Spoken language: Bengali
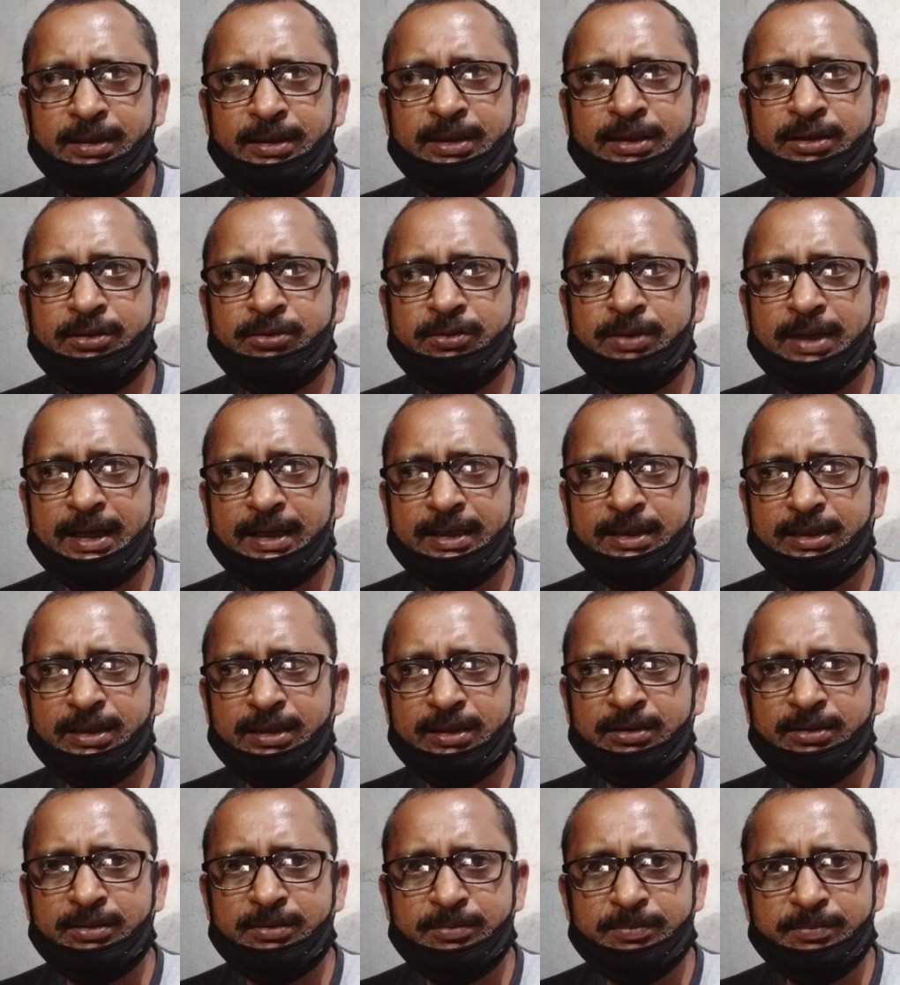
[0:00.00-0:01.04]
কিন্তু
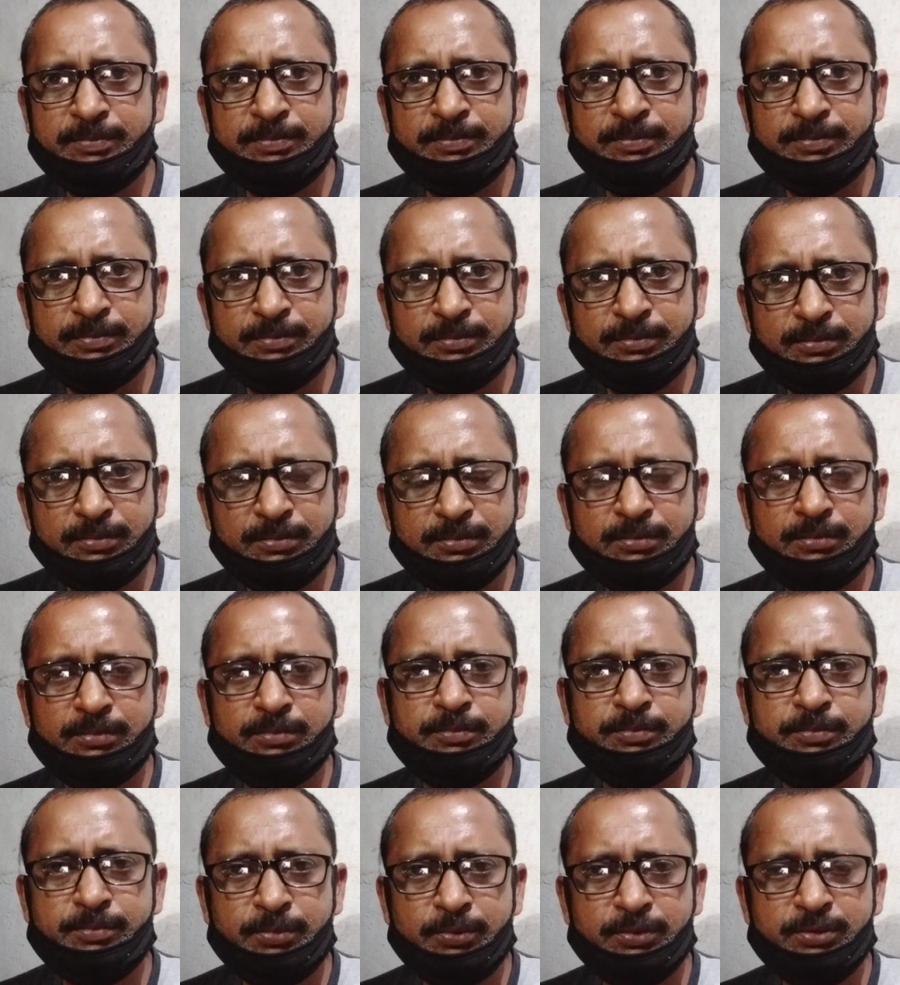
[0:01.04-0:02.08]
একটা
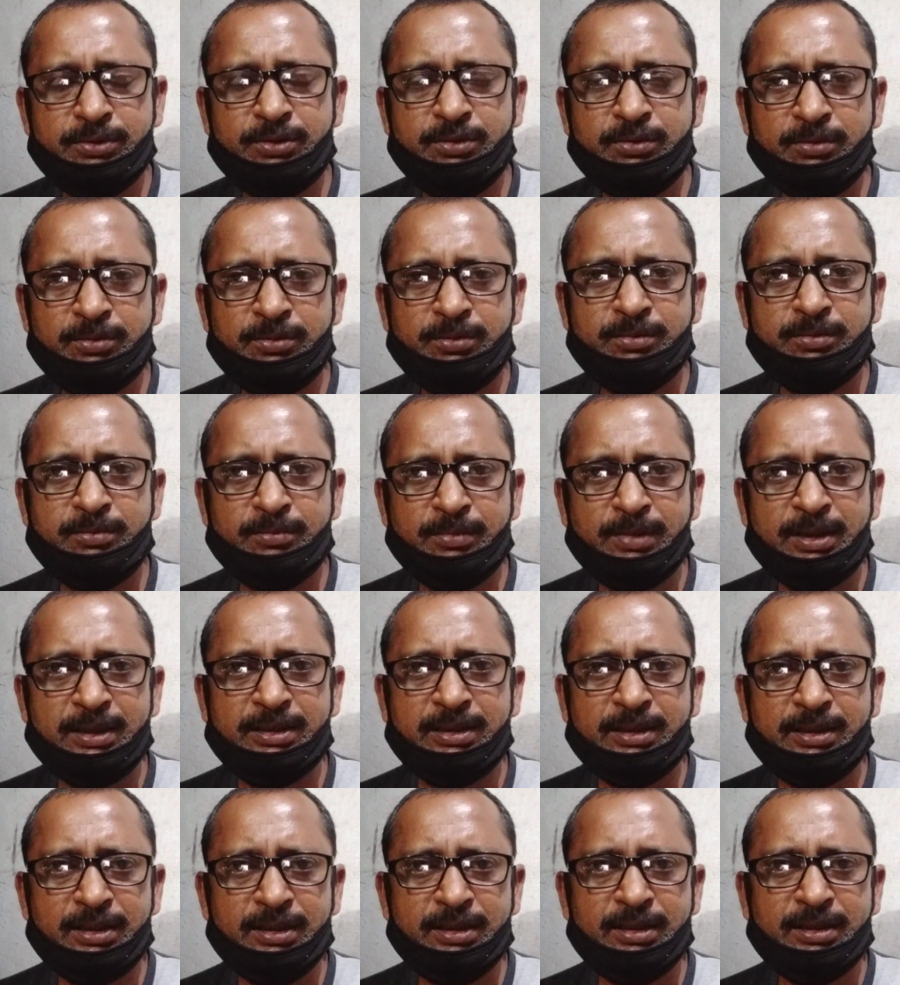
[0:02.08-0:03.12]
প্রশ্ন
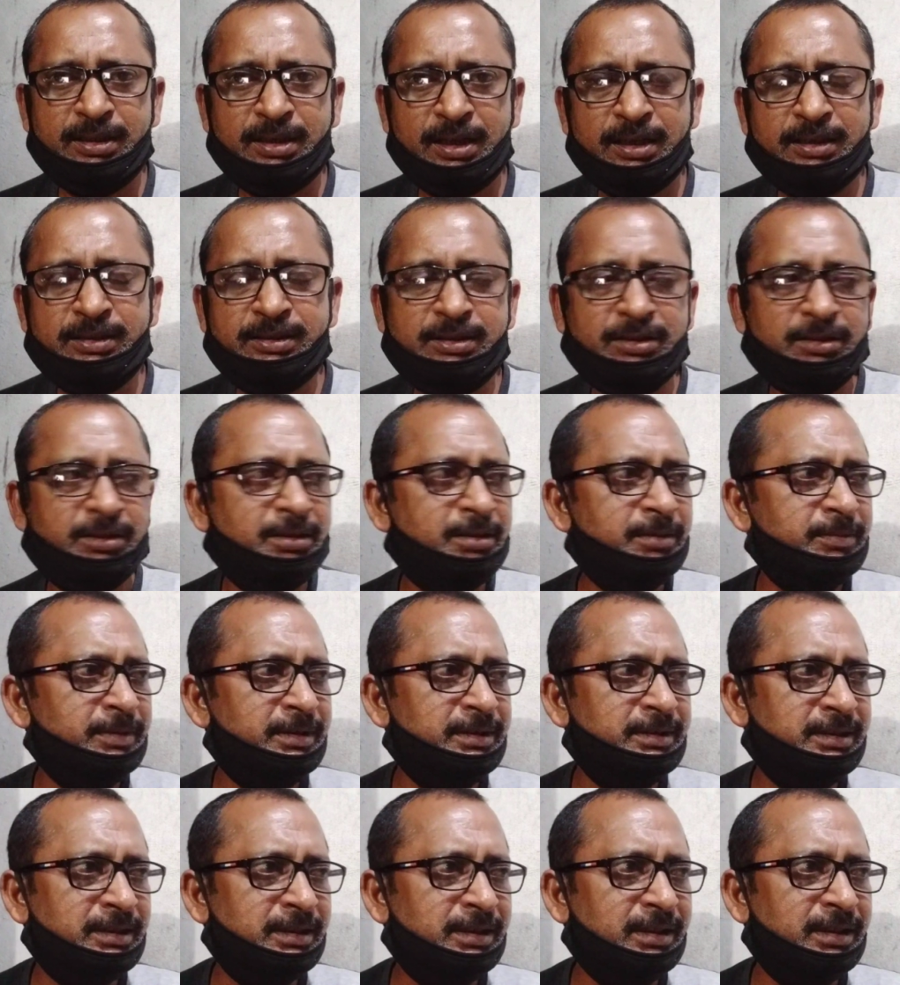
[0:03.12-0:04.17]
মাথায় রাখতে
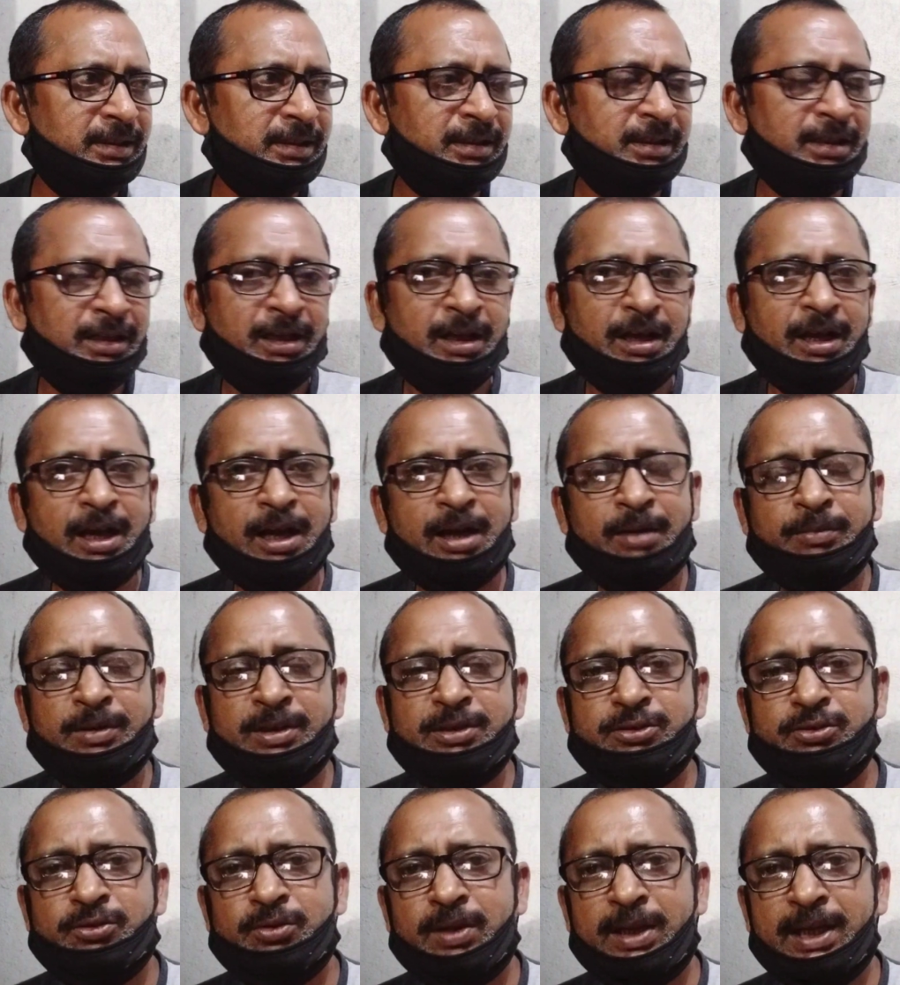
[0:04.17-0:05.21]
হবে যে
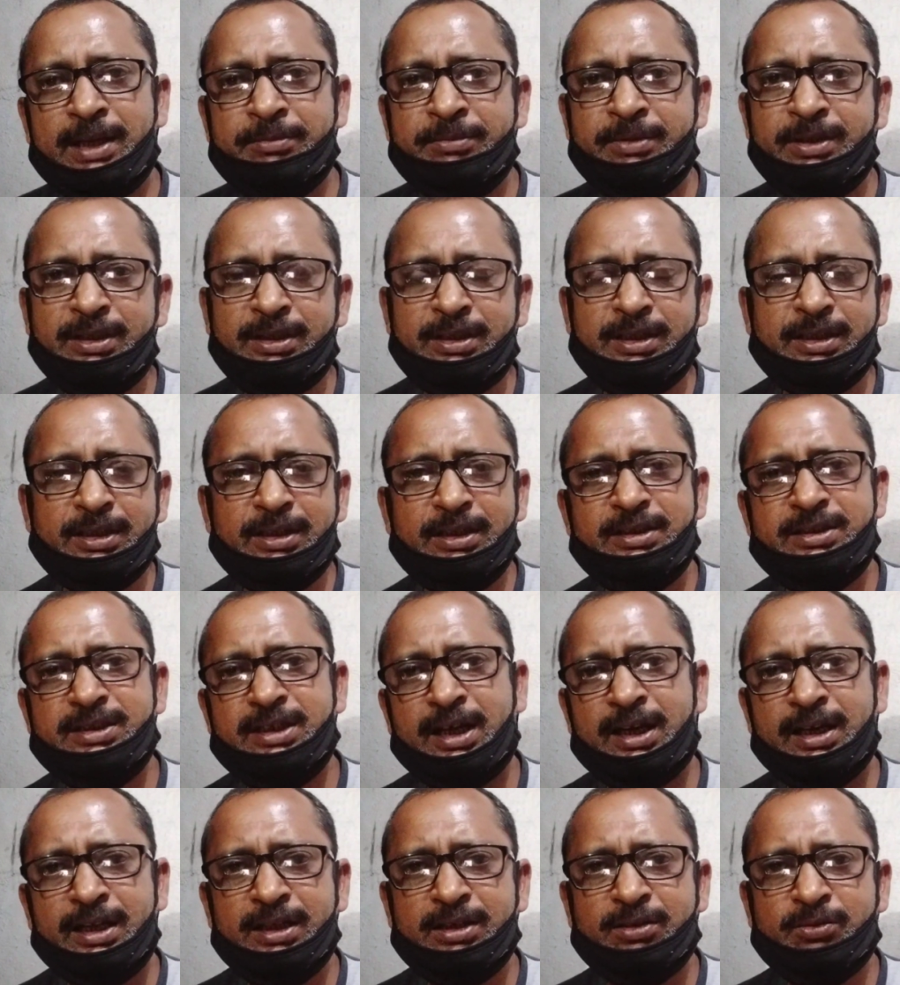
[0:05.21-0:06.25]
আমরা সয়াবিনটা কি
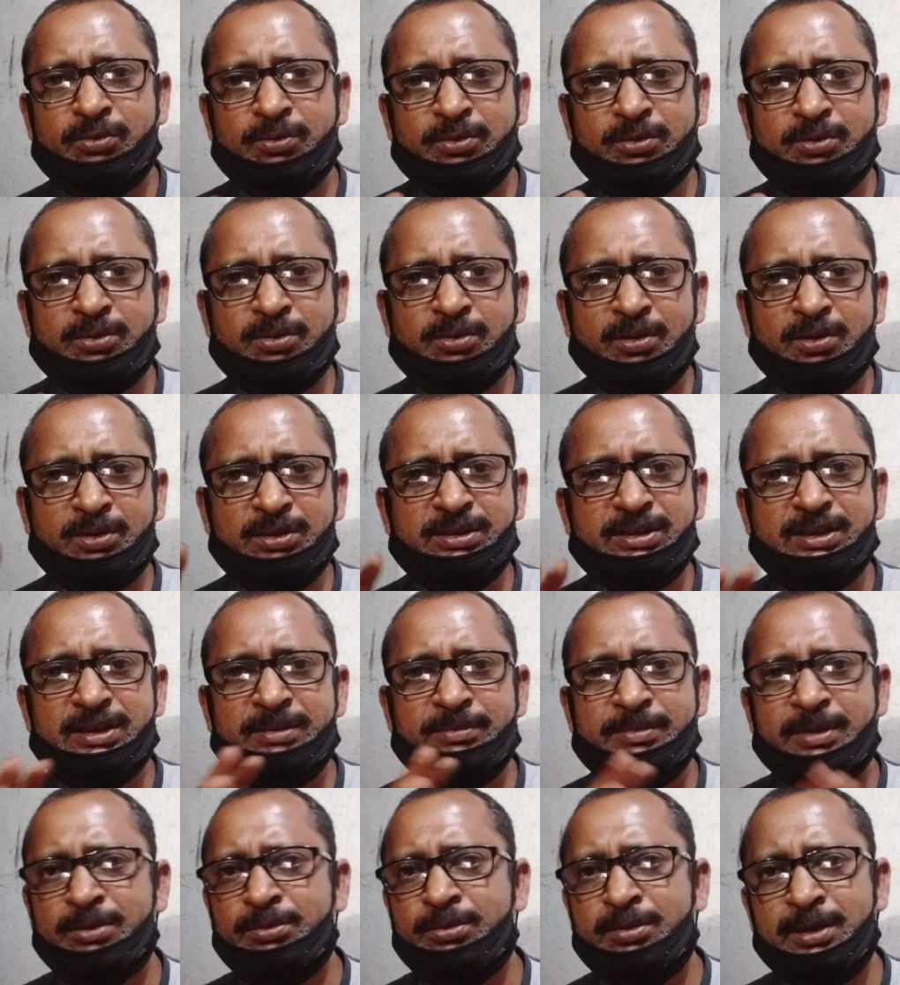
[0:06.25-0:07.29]
চারে কোনো
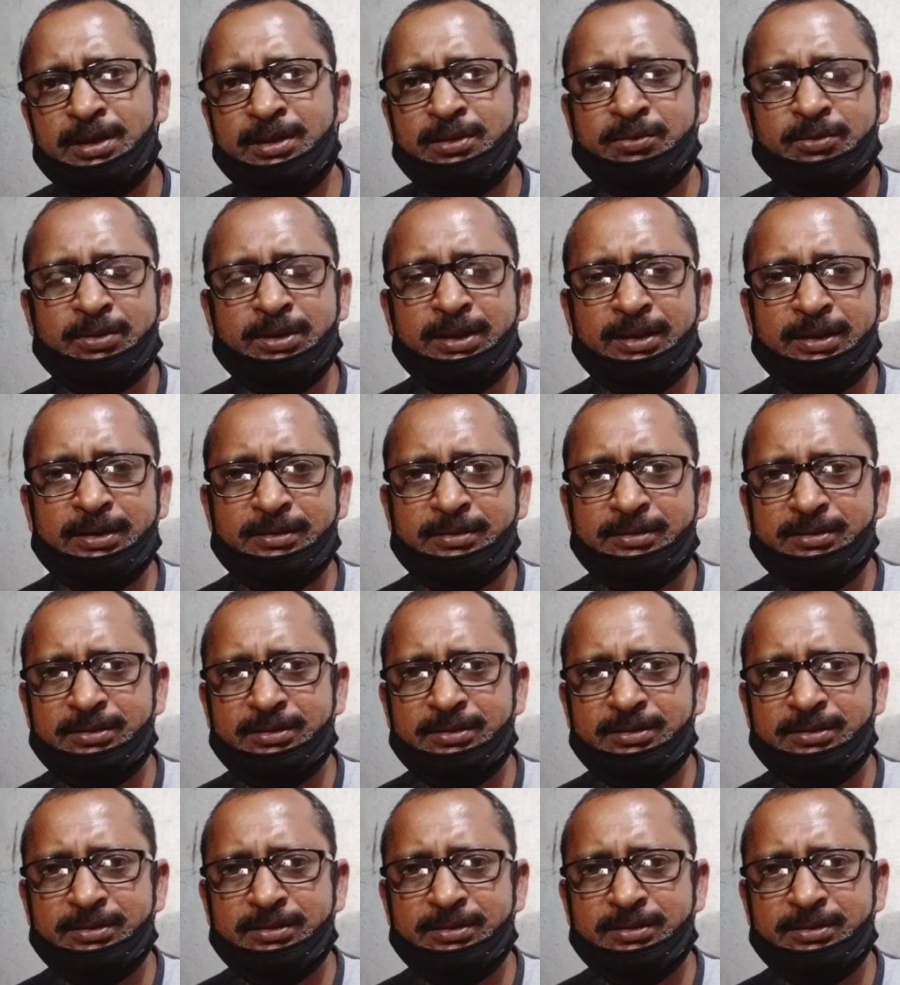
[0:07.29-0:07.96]
অংশে ব্যবহার করি